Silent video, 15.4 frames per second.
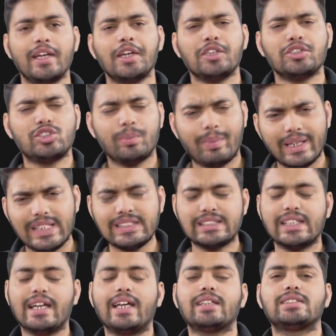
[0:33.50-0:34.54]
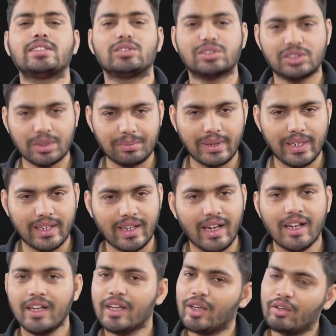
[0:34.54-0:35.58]
जो परिचय है जो चैप्टर का
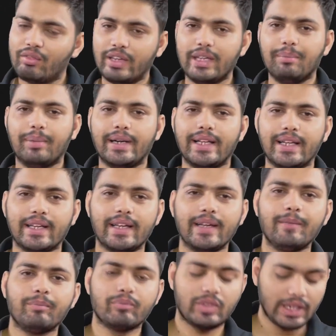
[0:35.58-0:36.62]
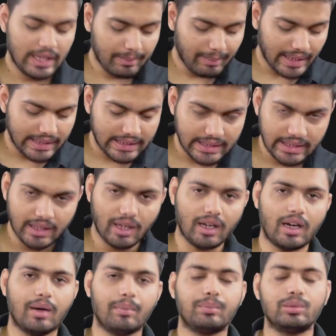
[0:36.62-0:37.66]
वही पढ़ेंगे ठीक है बाकी
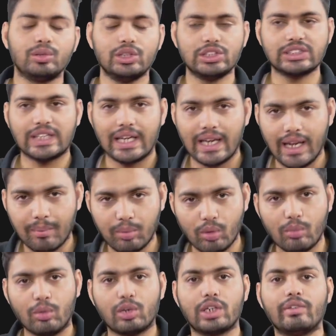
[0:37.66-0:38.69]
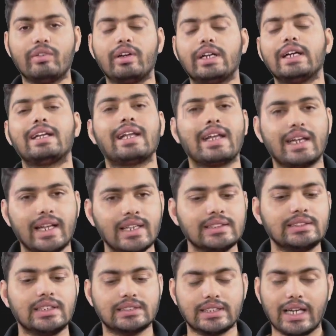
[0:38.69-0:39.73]
आ, पूरी साल आपको मोटिवेटेड रहना है
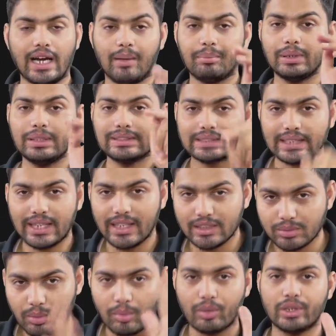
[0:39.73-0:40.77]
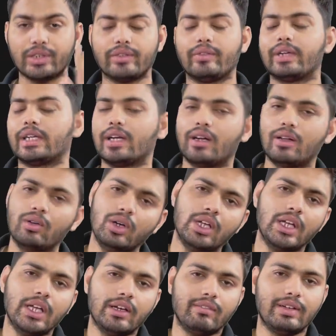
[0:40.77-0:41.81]
जैसे आप इस क्लास में मोटिवेटेड हो
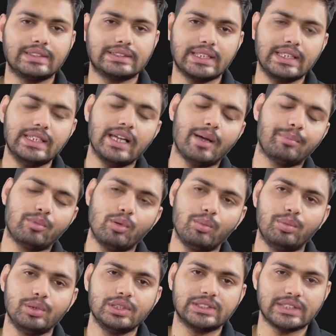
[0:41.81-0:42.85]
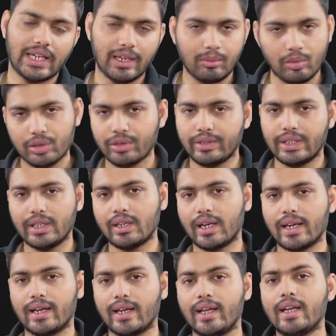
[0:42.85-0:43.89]
वैसे ही आपको पूरी साल मोटिवेटेड
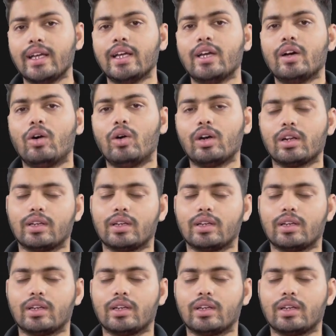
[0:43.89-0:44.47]
रहना है और